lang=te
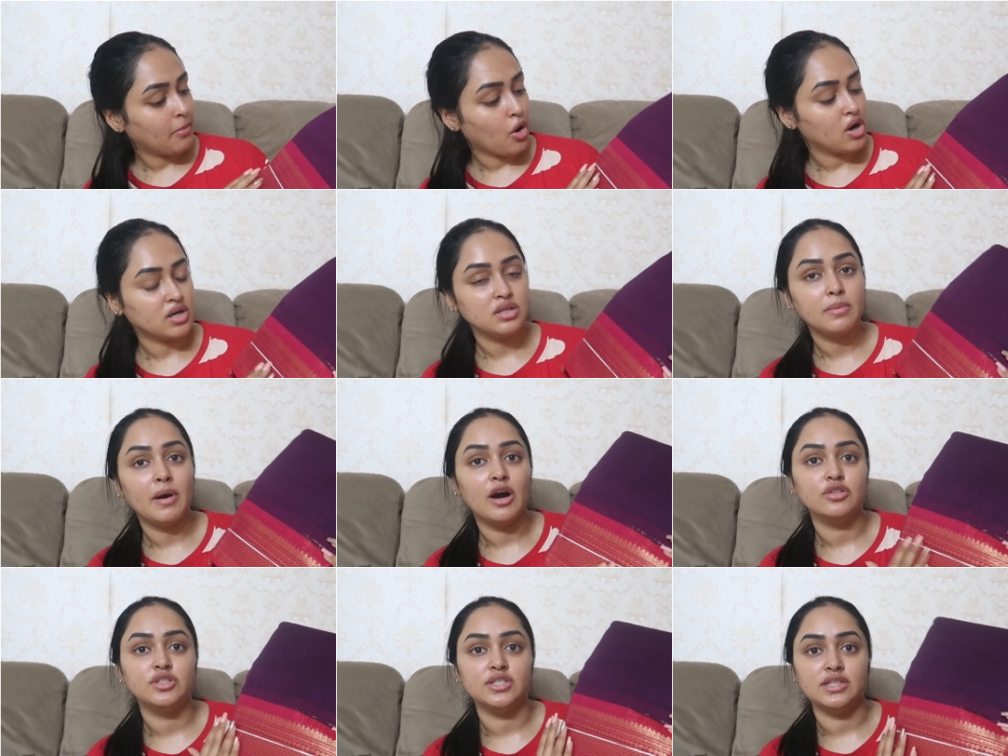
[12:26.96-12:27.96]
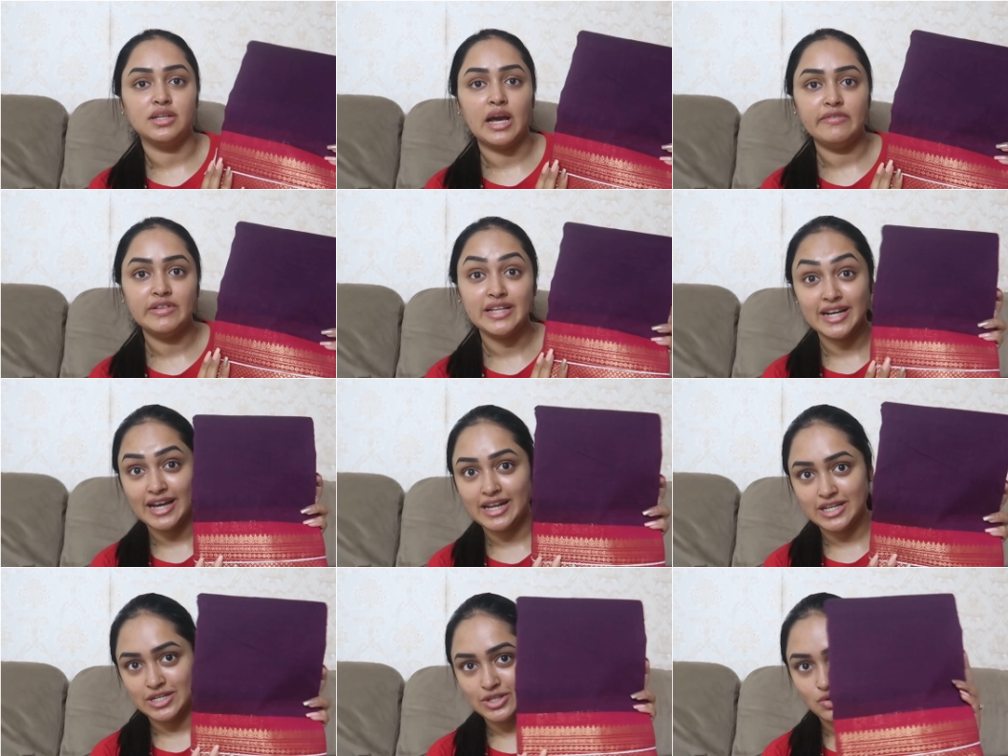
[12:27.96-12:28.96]
బార్డర్ అది బాగా వచ్చింది అన్విత
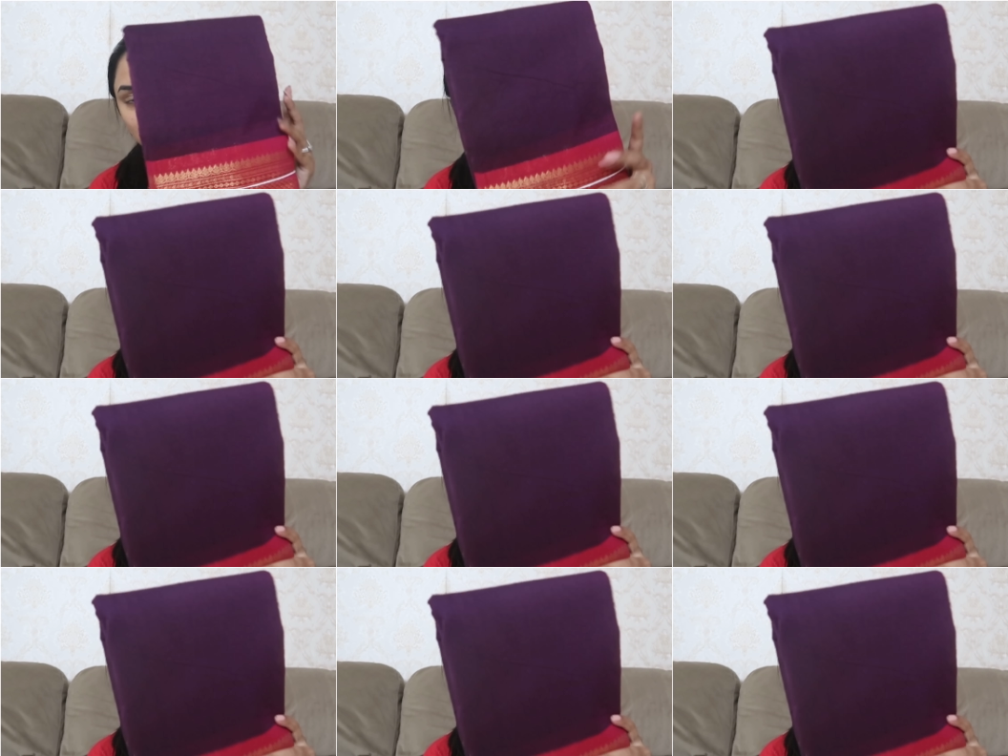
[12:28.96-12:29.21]
కలెక్షన్స్లో